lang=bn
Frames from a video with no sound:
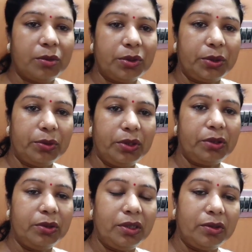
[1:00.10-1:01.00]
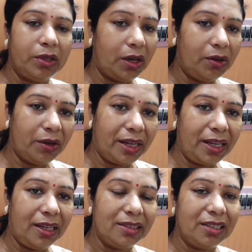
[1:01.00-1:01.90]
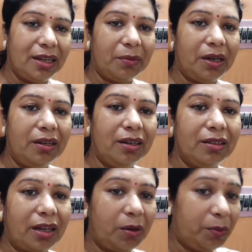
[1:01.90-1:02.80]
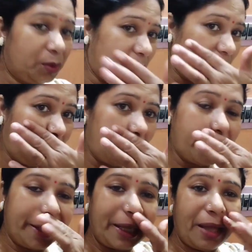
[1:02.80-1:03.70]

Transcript: তো সন্ধে টন্ধে তো দেওয়া হয়ে গিয়েছে আমার দেখো প্রচণ্ড পরিমাণে